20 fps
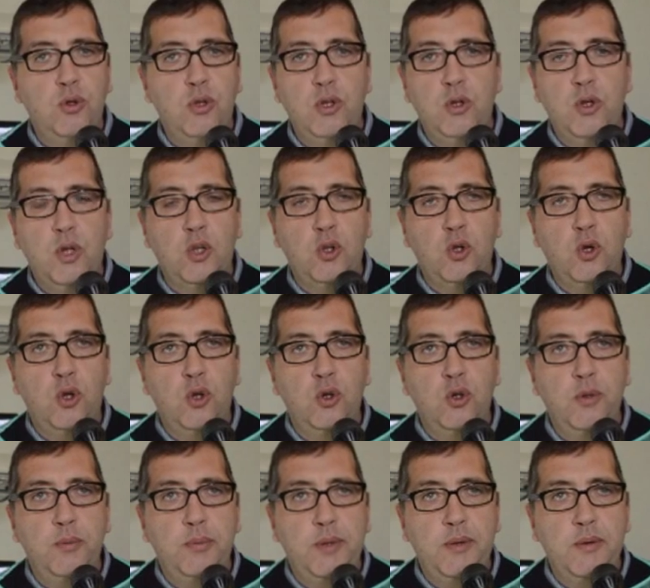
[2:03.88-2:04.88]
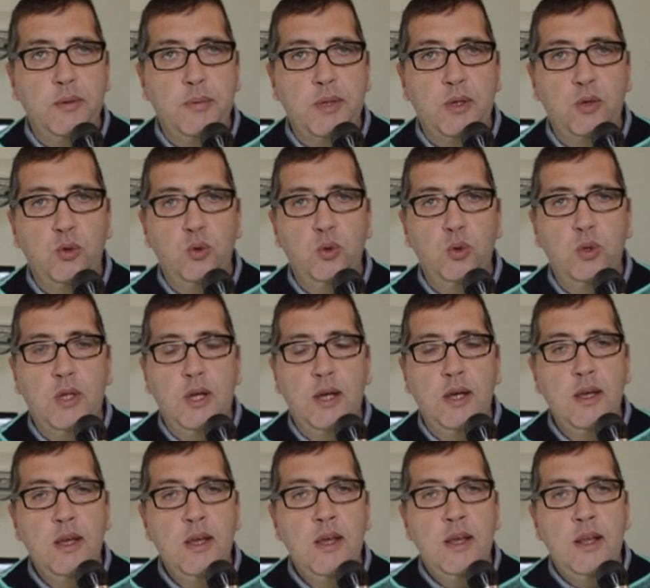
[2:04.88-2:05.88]
il neonatologo in prima battuta,
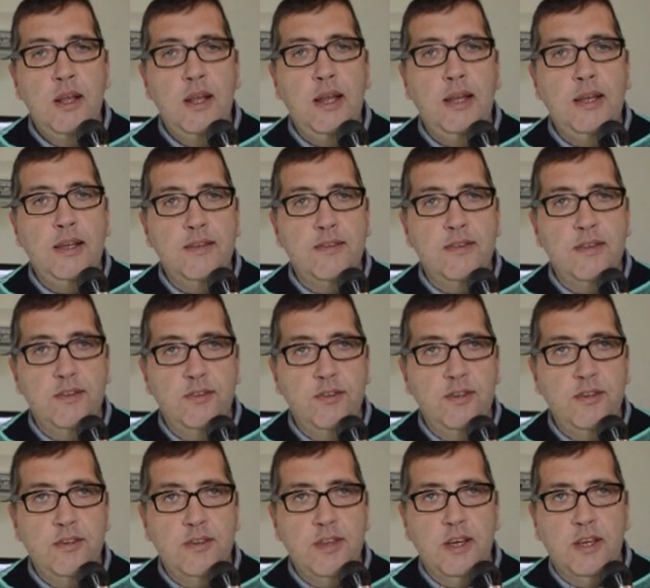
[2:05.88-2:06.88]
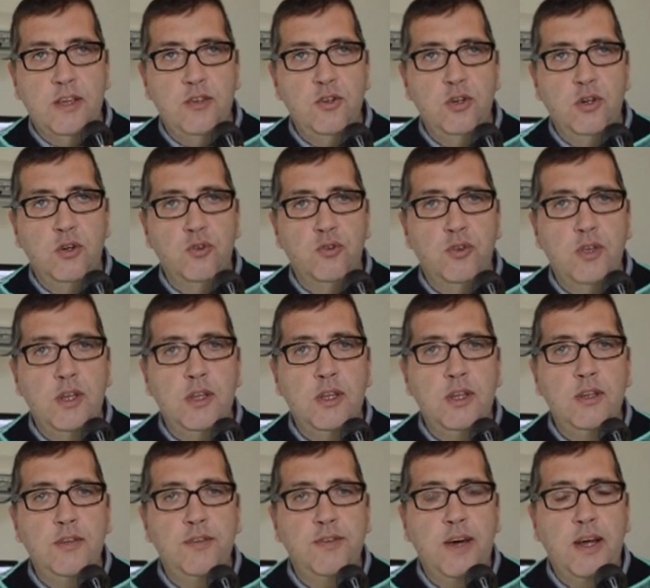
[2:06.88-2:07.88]
l'anestesista che ci consente
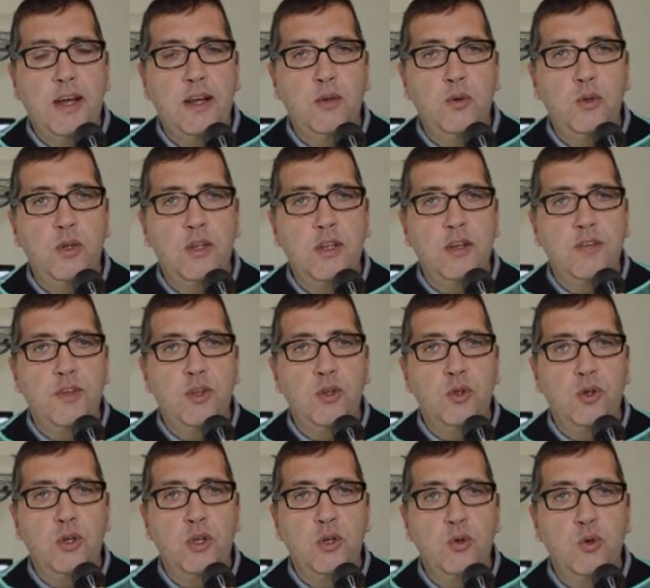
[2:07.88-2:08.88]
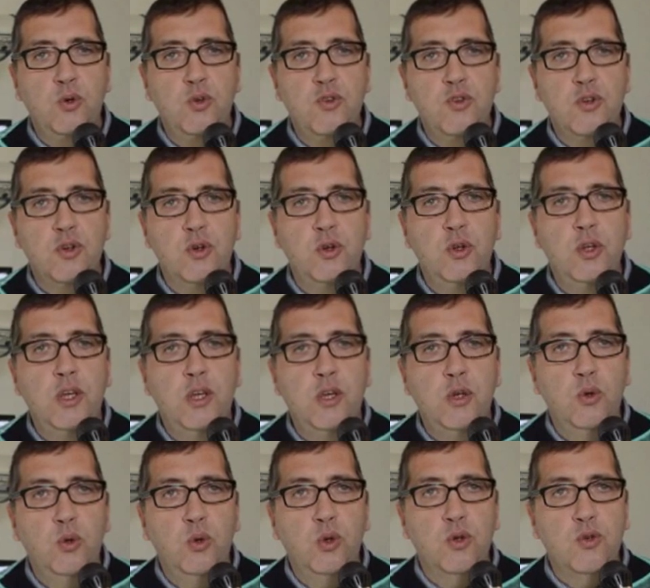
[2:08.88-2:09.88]
di fare un intervento chirurgico, il
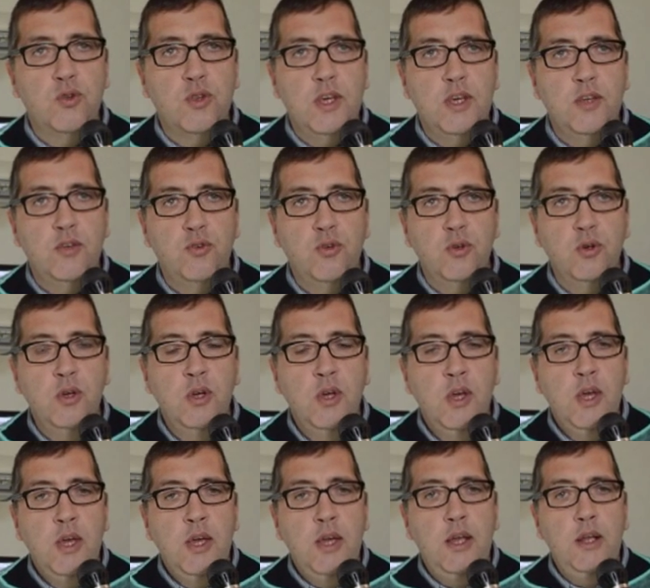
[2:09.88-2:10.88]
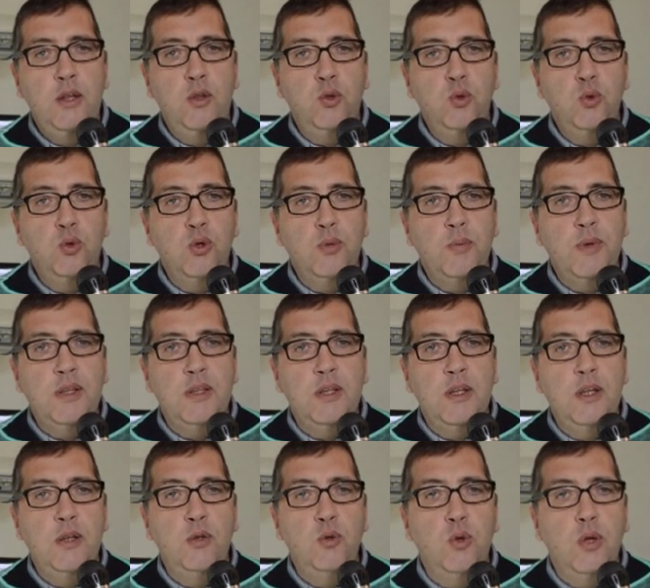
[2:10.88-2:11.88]
chirurgo stesso, il tutto
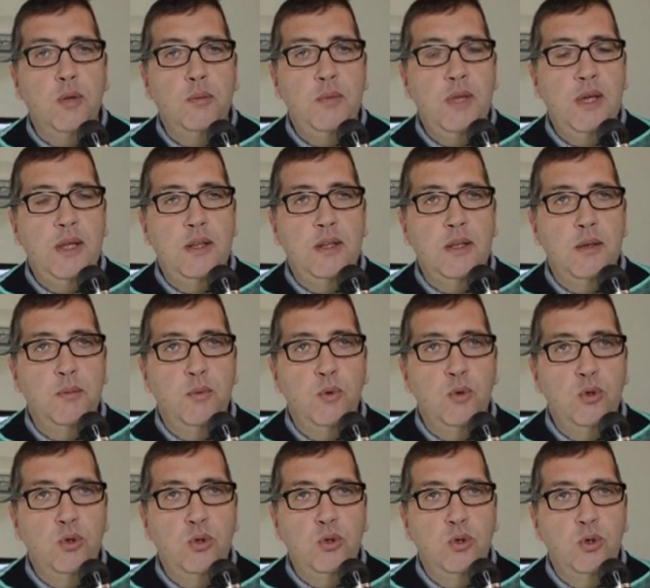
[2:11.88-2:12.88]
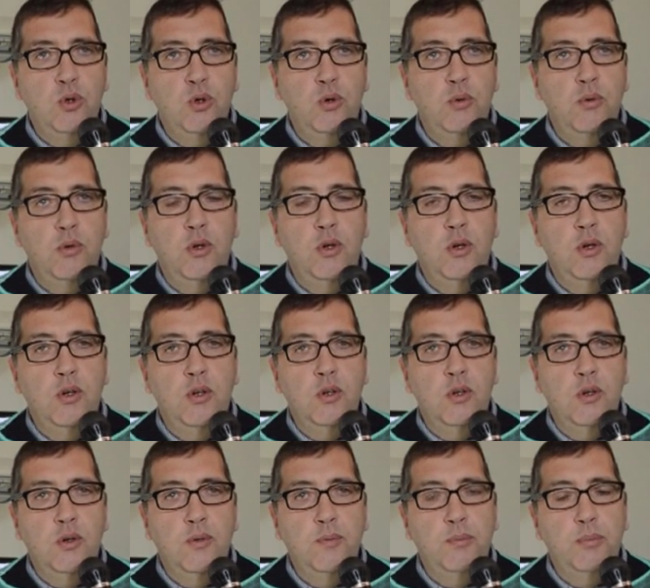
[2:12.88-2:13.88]
mantenendo un ambiente molto
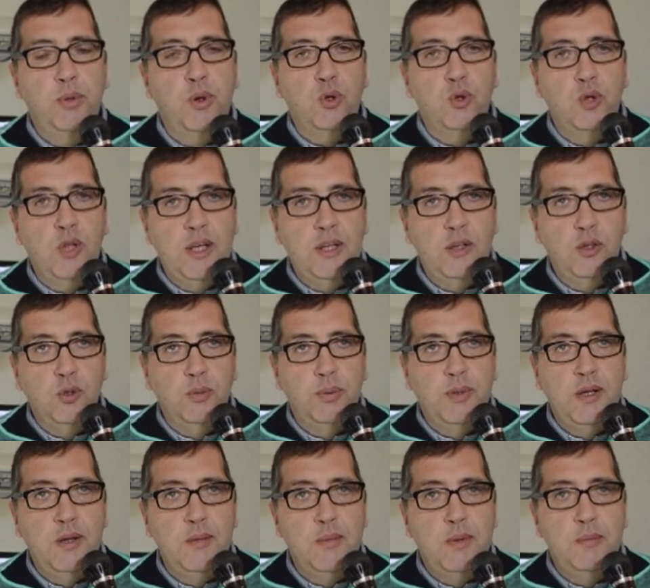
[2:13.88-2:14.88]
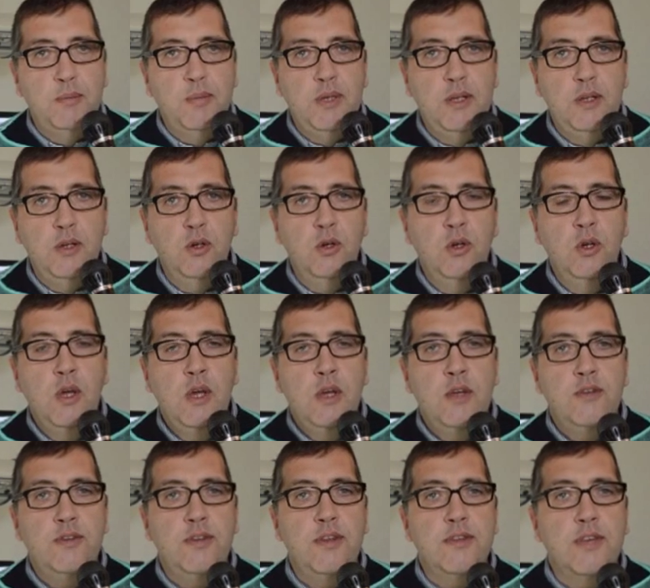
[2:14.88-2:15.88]
eh, protetto per il bambino,
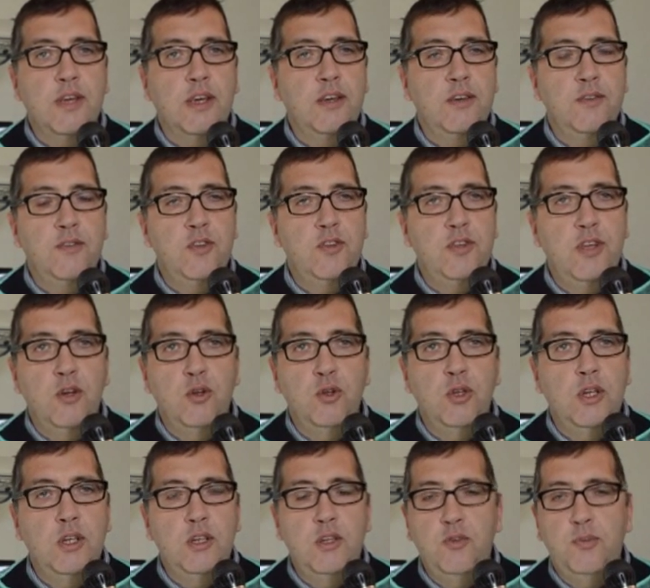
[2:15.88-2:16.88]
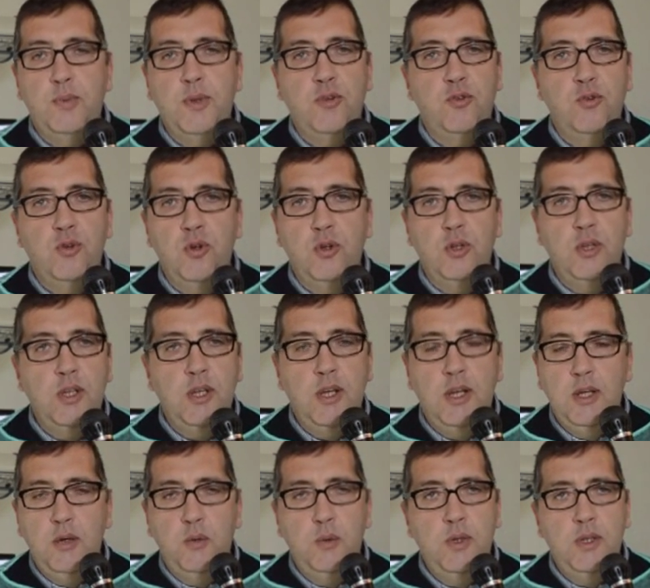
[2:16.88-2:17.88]
senza che vi siano delle dispersioni di
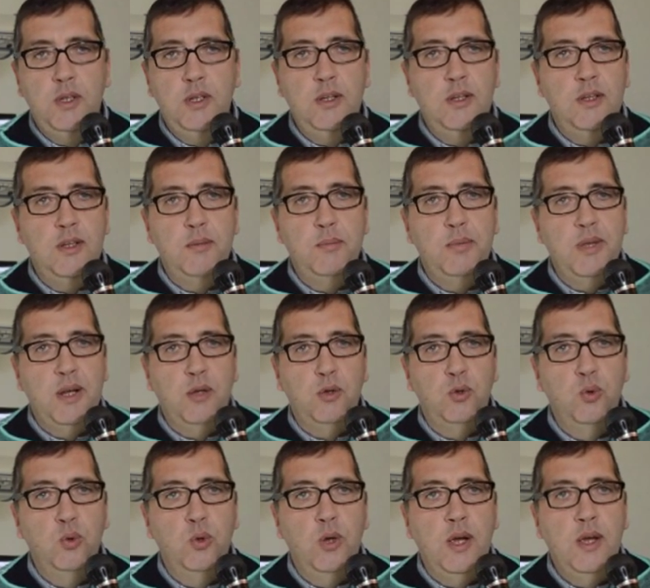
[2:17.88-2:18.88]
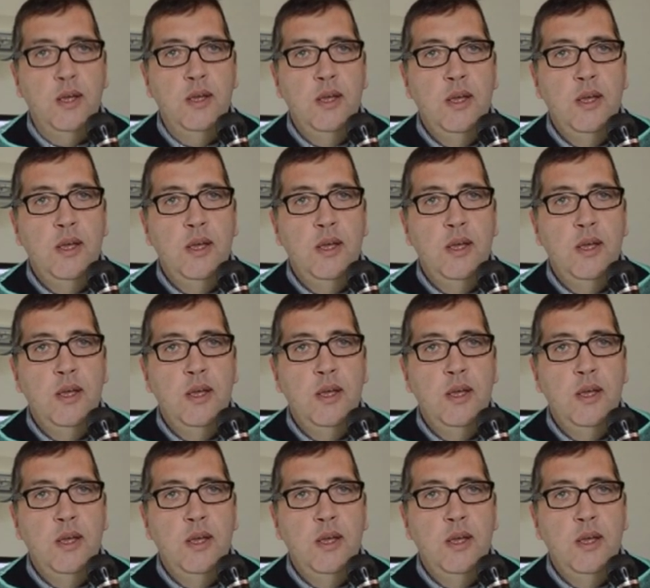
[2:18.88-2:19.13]
liquidi, di temperatura,